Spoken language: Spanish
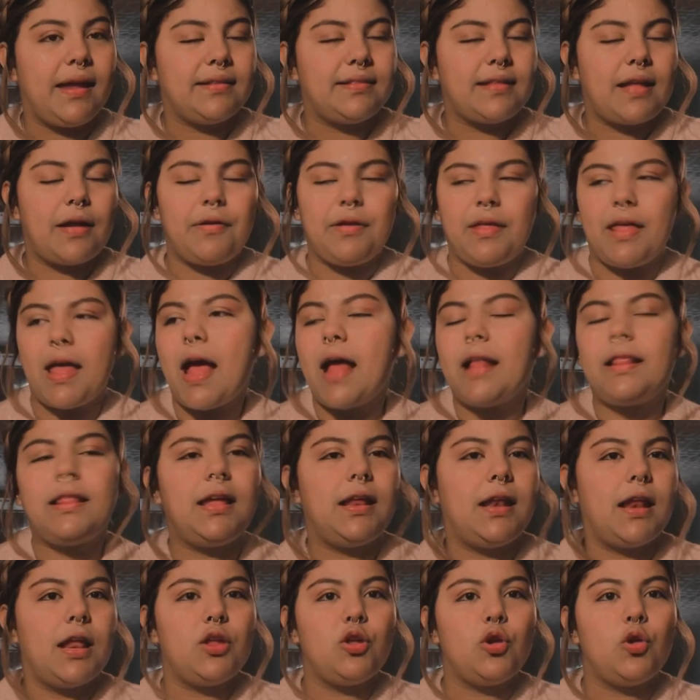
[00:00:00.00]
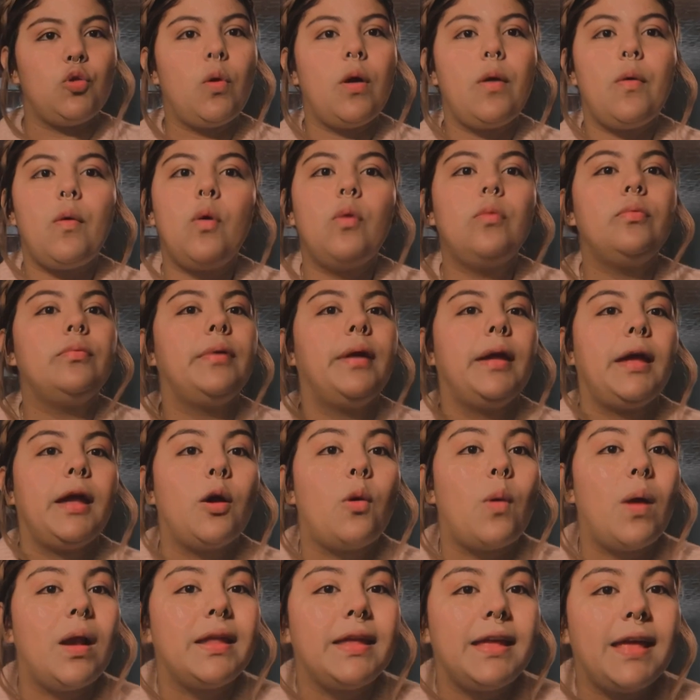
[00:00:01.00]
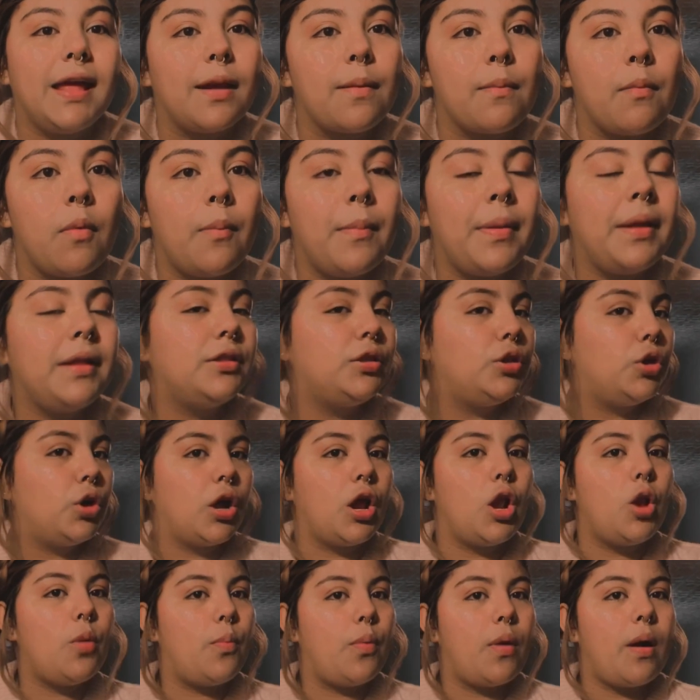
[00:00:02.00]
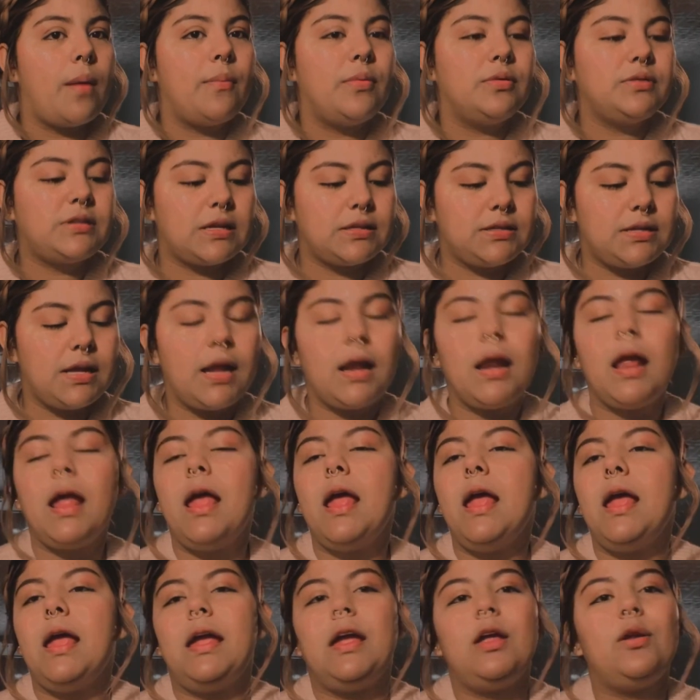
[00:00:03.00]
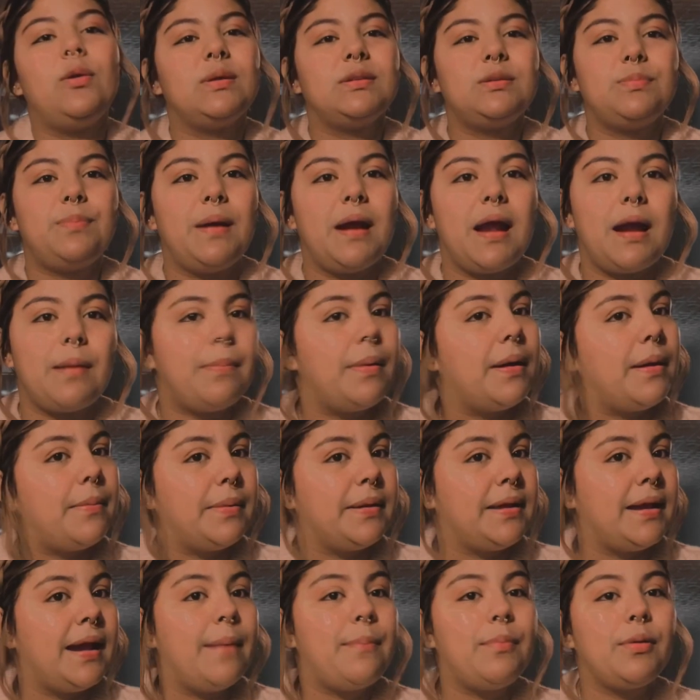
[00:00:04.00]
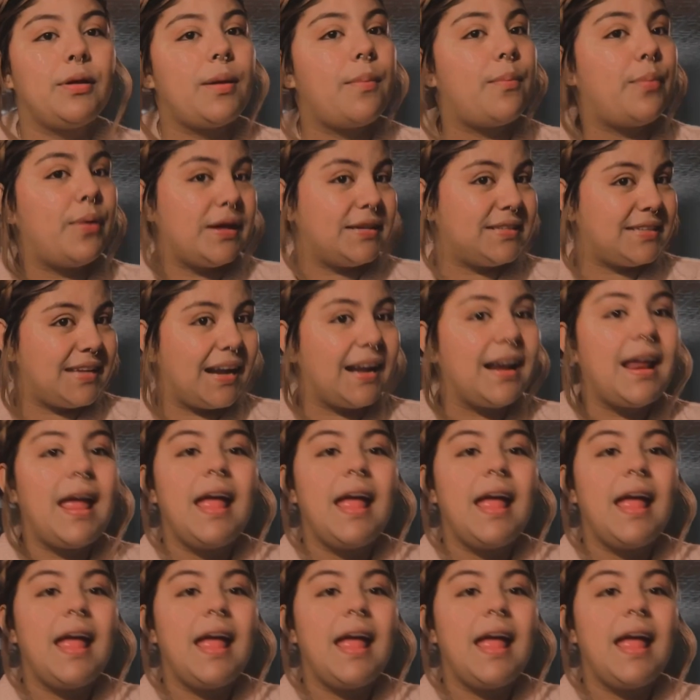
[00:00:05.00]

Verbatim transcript: en Navidad, en Año Nuevo, en cualquier momento que lo podamos hacer y no esperar para mañana porque puede ser